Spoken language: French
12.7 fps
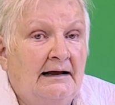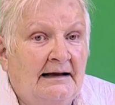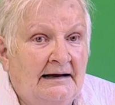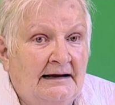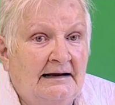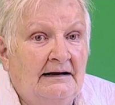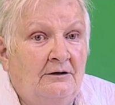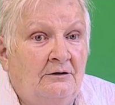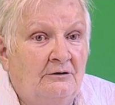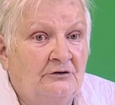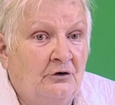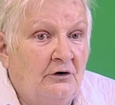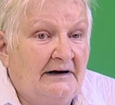et
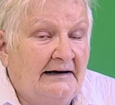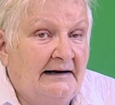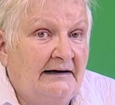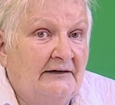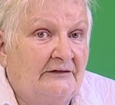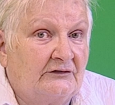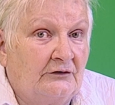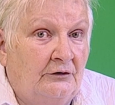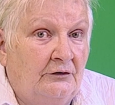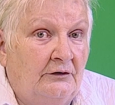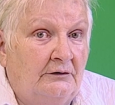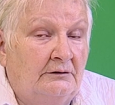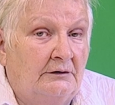on aurait
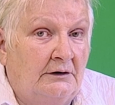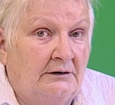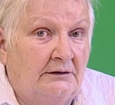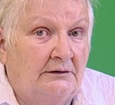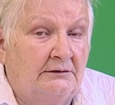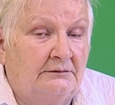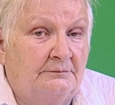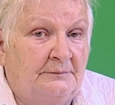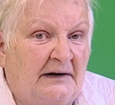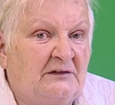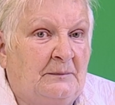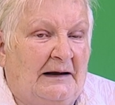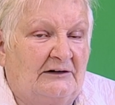ce euh,
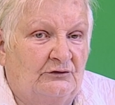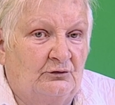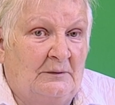passe-partout.